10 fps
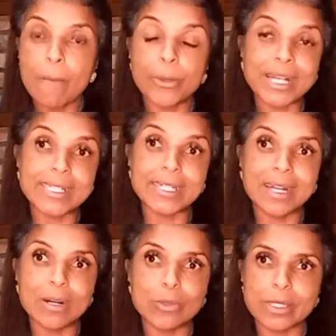Porque
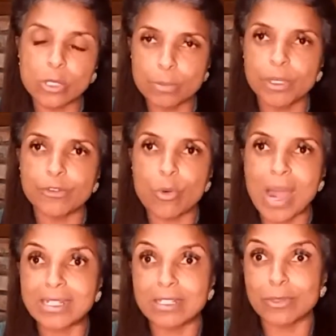senão, Deus me livre
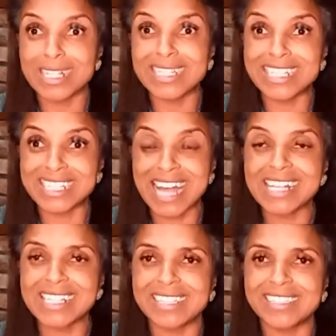guarde, se você deixar
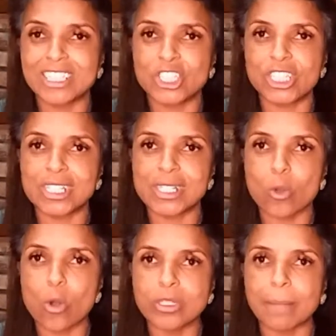essa energia se
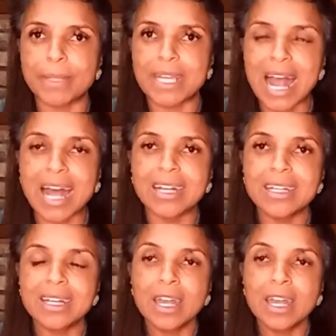contaminar,